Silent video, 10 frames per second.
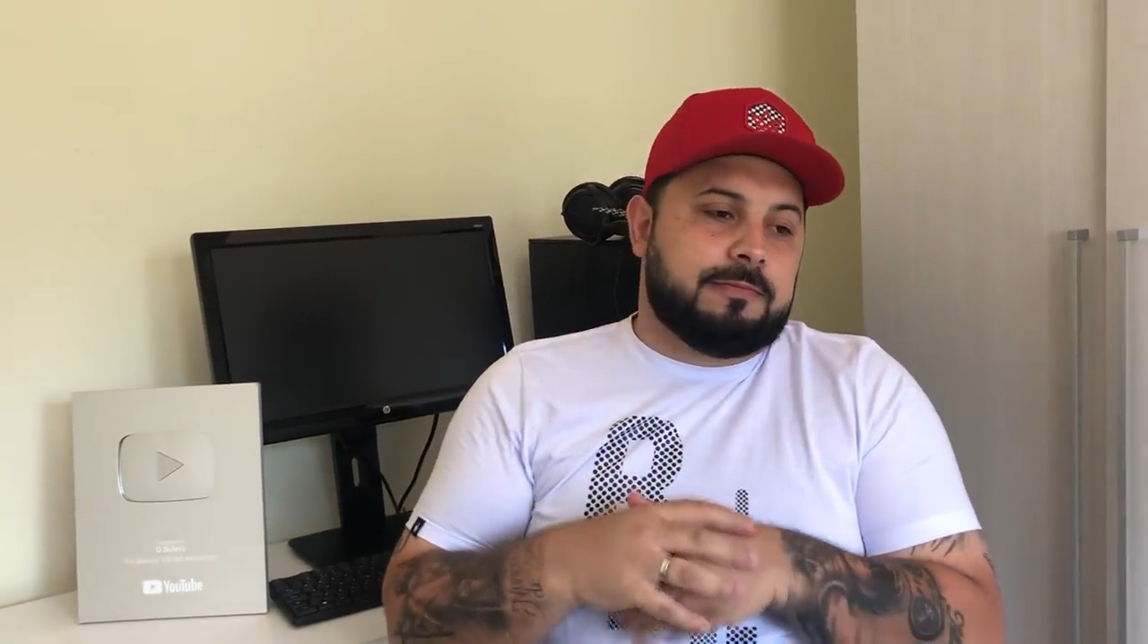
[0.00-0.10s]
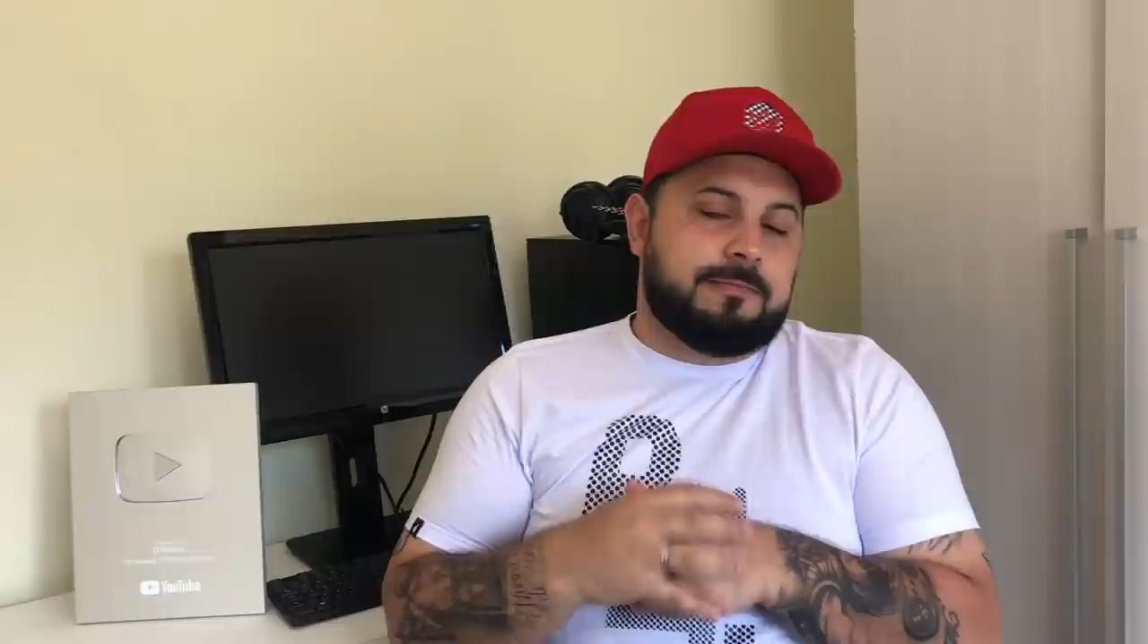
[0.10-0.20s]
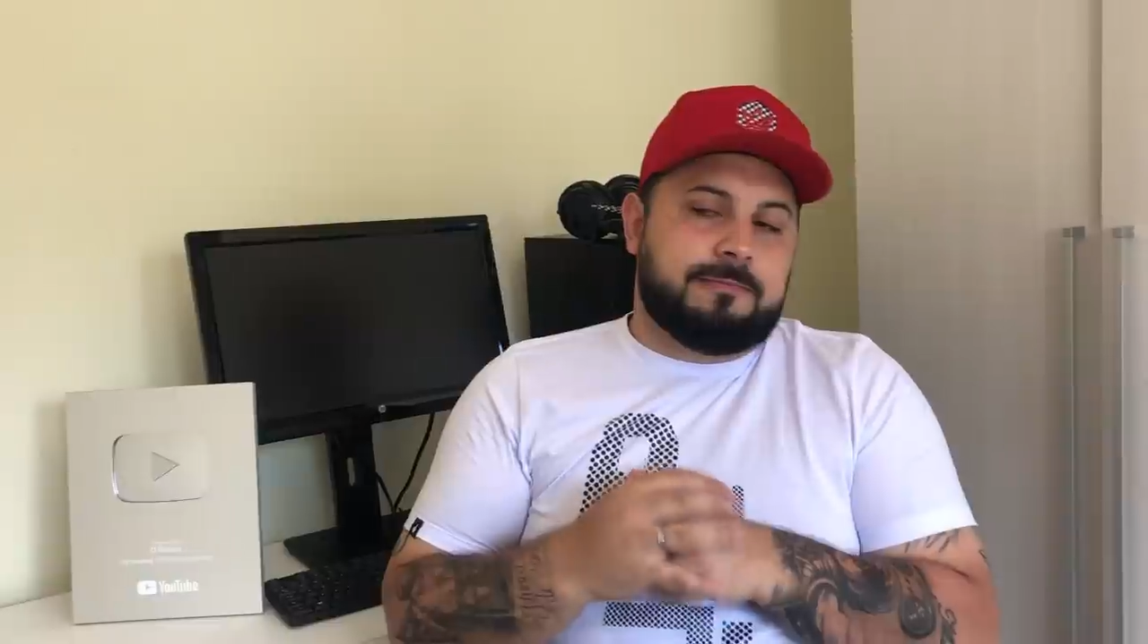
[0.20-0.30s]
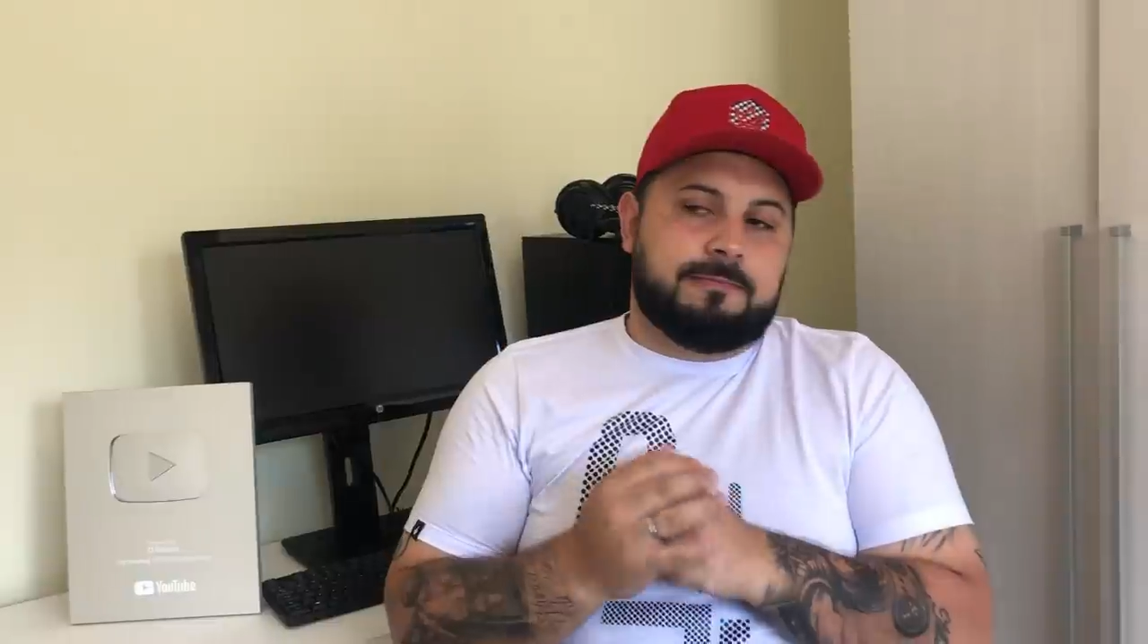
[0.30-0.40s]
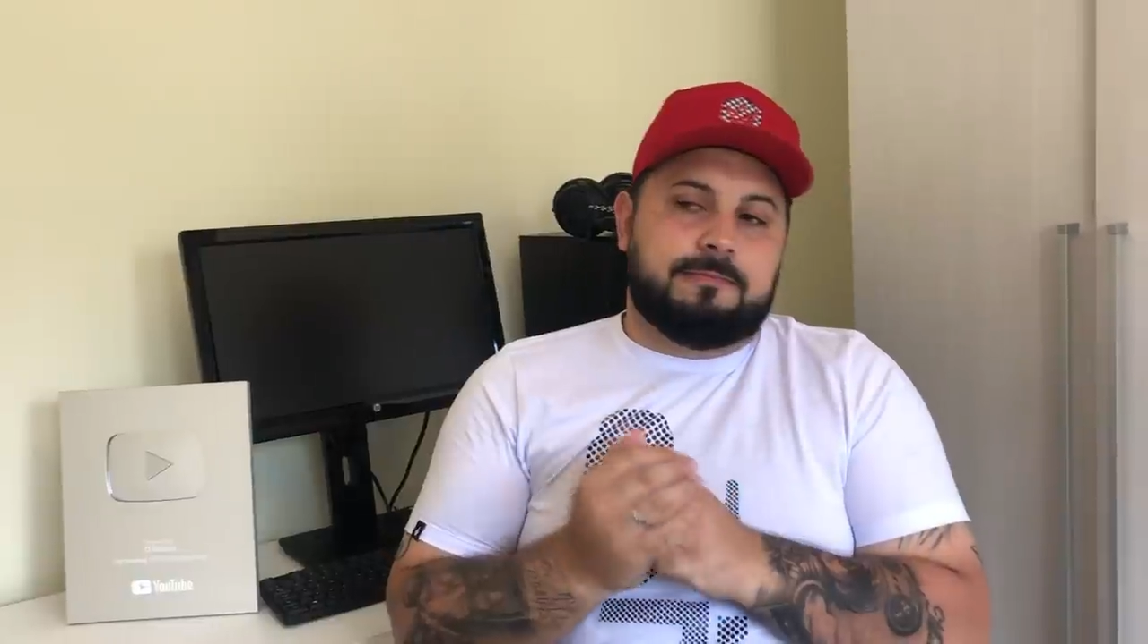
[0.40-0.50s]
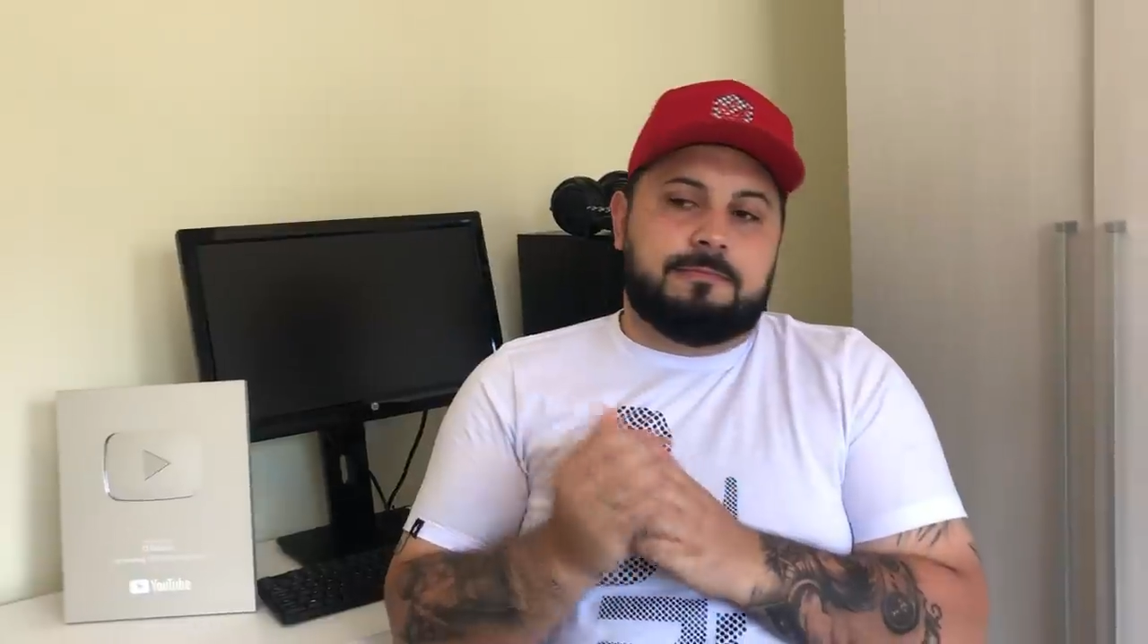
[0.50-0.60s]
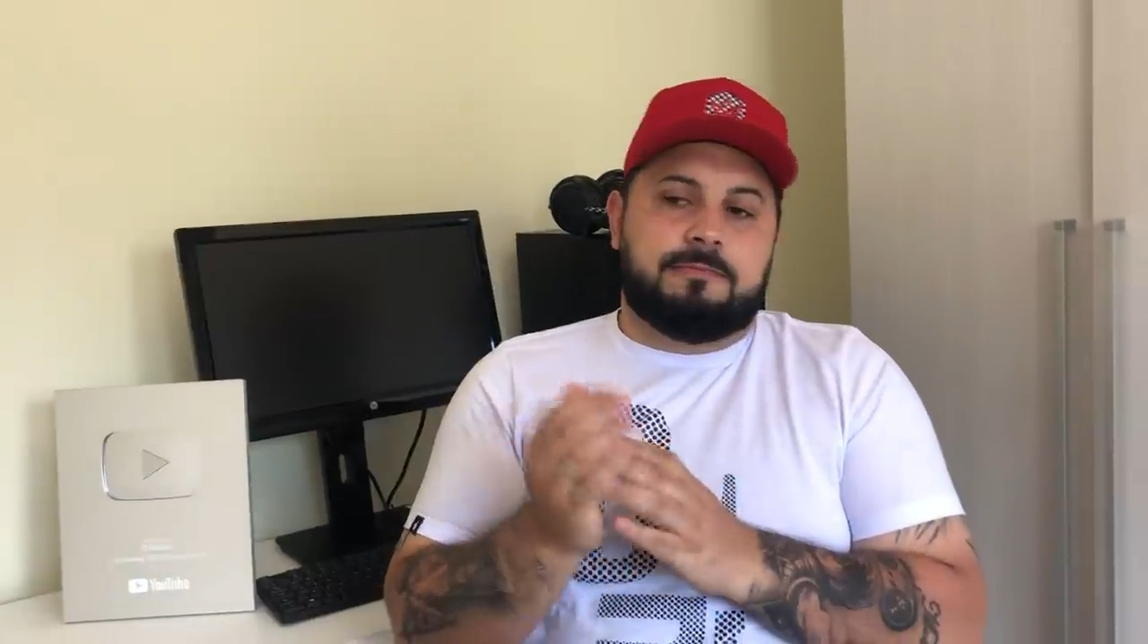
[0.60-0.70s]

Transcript: pra entregar os